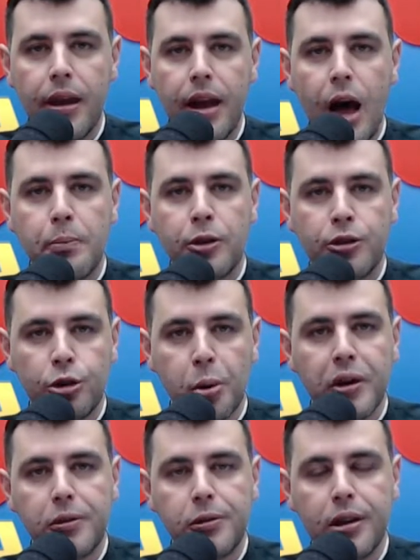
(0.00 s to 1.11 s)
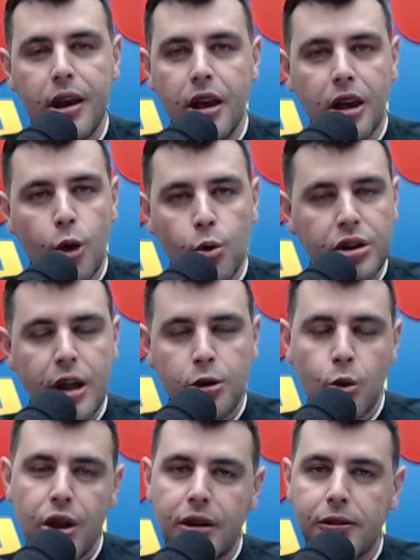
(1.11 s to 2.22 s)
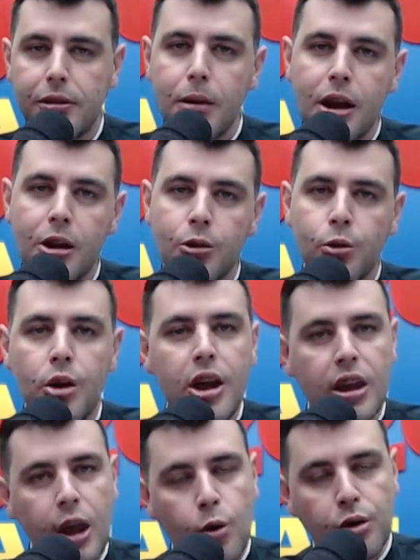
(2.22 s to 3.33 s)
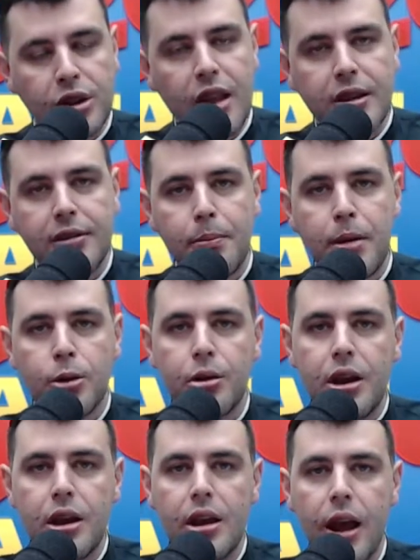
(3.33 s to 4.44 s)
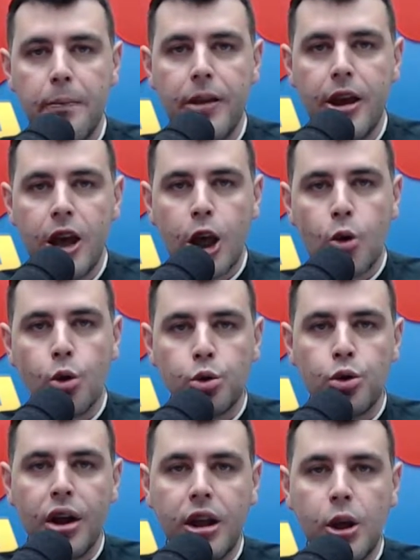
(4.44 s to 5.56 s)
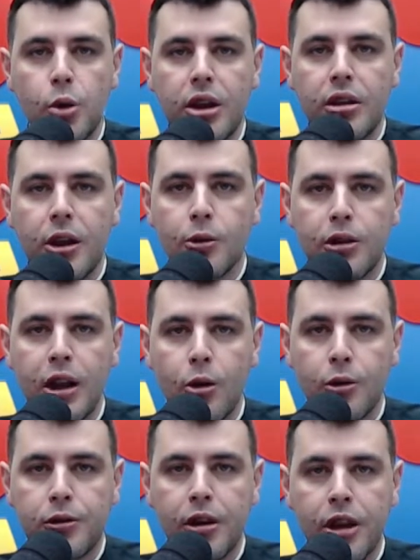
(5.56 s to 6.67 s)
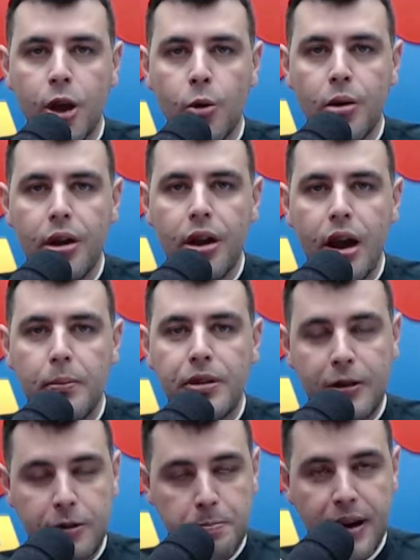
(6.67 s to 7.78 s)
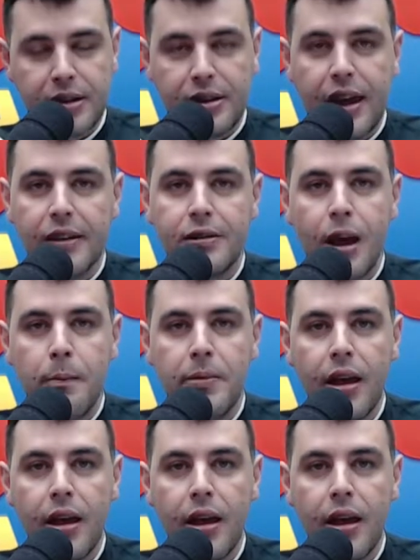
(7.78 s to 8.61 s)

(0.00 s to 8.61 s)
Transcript: Há pessoas que, com tanto conhecimento, que com tanta sabedoria, que com tudo aquilo que Deus lhe concedeu de esperteza